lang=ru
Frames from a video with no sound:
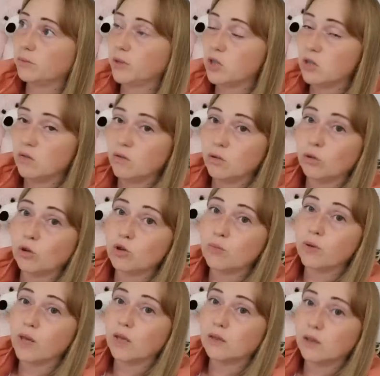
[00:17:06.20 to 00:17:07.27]
почти всю ночь
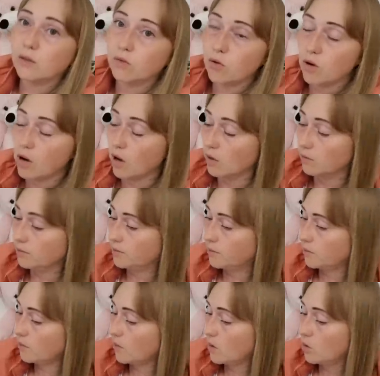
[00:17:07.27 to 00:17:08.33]
была тревога.
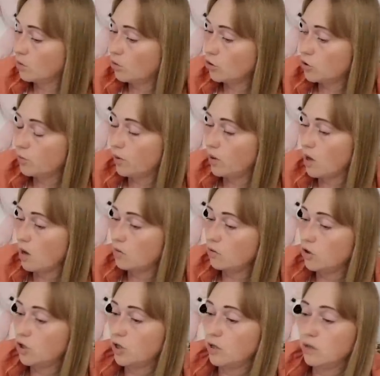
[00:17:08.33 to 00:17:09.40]
Ночь была
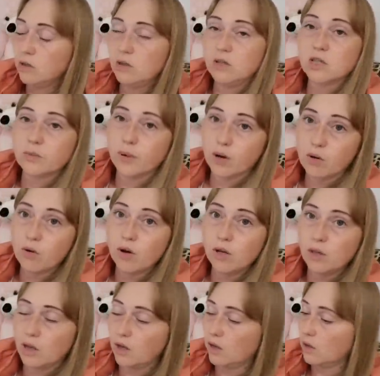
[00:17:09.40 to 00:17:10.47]
очень
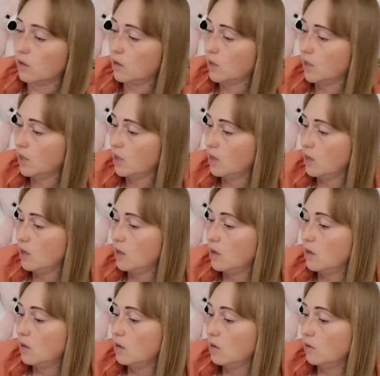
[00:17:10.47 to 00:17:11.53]
неспокойной. Пройдіть
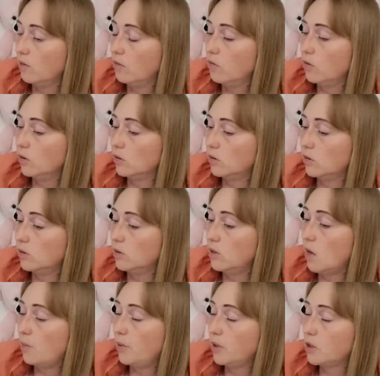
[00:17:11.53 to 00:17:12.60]
найближче укриття. Вот.
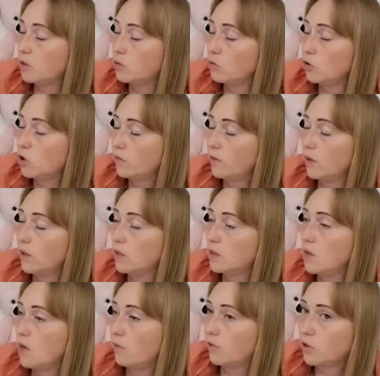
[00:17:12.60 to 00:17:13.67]
Я
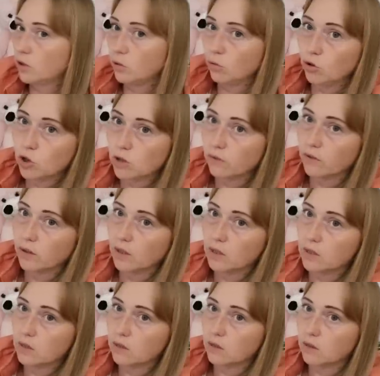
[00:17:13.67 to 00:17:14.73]
прислушивалась, я
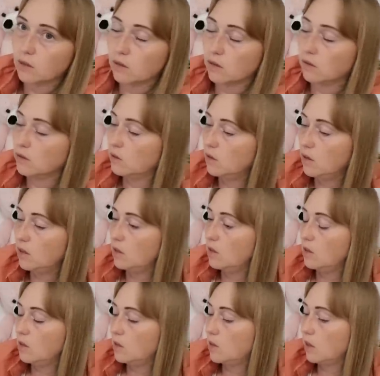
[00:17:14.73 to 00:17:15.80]
вслушивалась э,
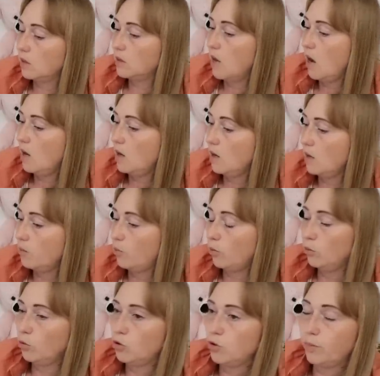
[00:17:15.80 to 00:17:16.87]
и, и так далее.
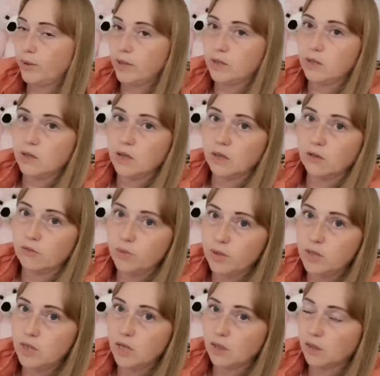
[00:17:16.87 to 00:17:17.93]
Полночи просидела в
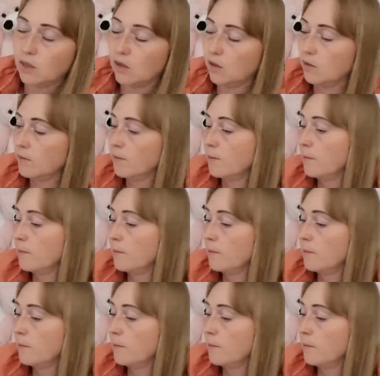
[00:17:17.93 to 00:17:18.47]
беседке.